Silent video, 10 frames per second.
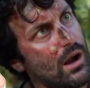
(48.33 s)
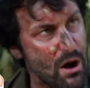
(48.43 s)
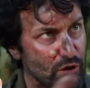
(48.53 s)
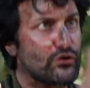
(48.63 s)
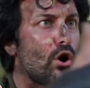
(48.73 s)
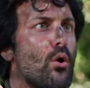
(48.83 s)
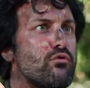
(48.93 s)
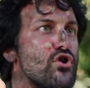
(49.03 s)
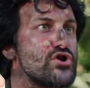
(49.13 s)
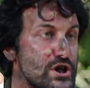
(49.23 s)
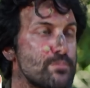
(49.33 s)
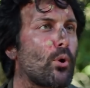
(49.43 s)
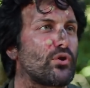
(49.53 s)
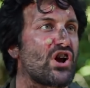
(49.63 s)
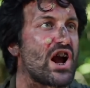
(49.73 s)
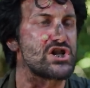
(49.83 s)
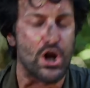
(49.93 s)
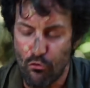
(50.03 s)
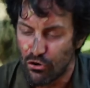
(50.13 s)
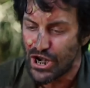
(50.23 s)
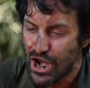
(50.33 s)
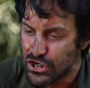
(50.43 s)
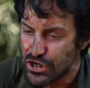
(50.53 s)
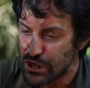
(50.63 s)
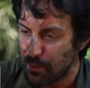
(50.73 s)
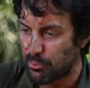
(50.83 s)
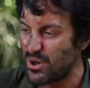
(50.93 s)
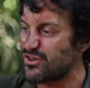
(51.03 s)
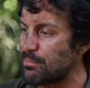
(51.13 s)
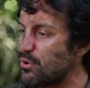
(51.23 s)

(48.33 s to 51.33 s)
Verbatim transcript: Аристотель первым рассмотрел эту идею с точки зрения принципа